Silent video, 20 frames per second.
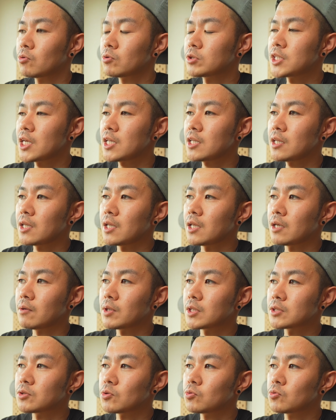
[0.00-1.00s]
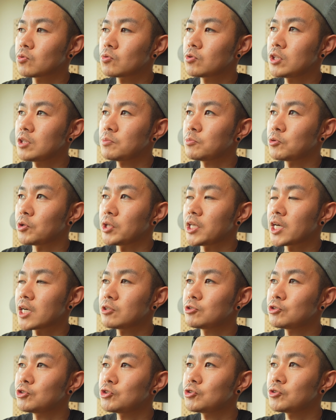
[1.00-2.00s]
このサンデーはソフトクリームよりひゃ
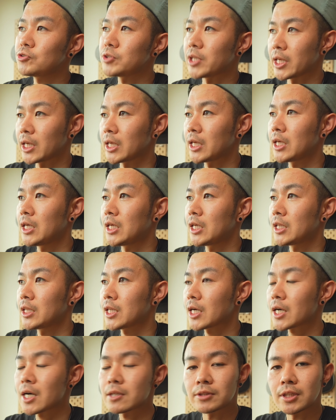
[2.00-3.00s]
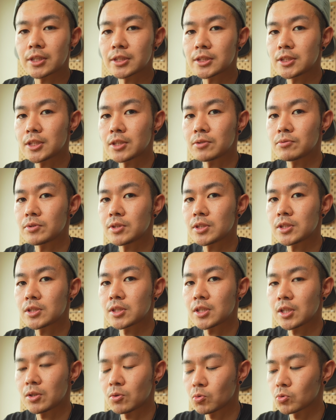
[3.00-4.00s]
くじゅうえん高くなっちゃうんで
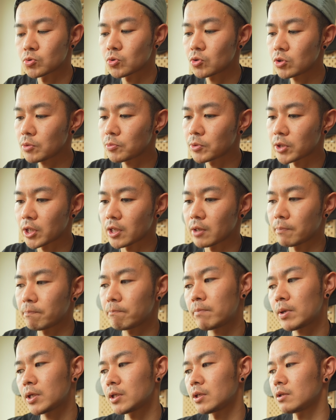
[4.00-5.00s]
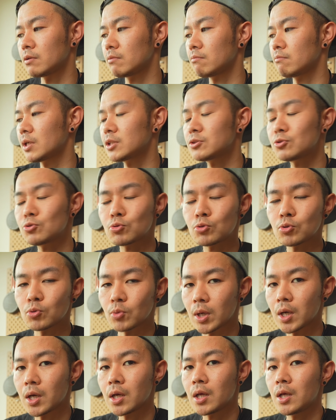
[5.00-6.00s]
すけど、それでもねやっぱり満足
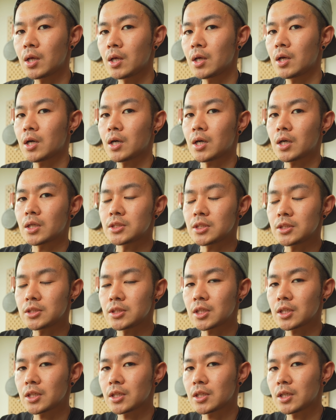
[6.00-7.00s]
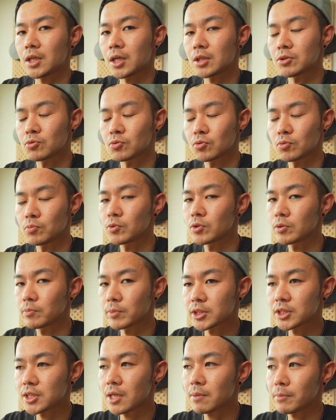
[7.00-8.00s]
度はあ全然あると思い
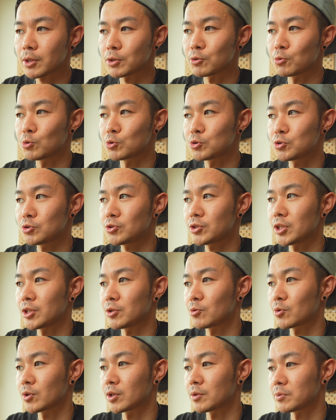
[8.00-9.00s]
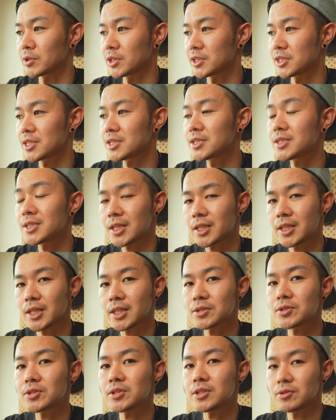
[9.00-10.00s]
ます。さんびゃくごじゅうえんとかでもね全然
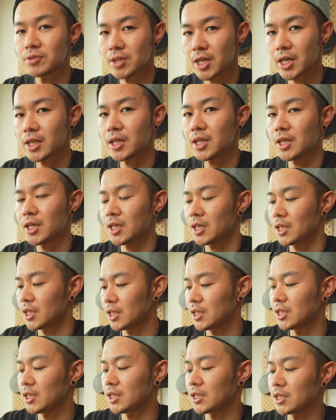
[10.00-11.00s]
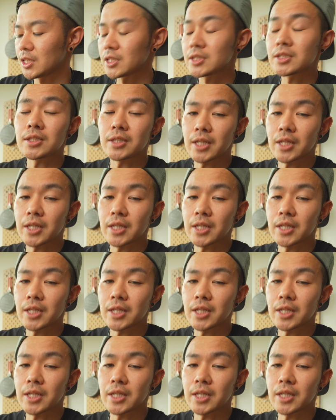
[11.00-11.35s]
安いぐらいいいです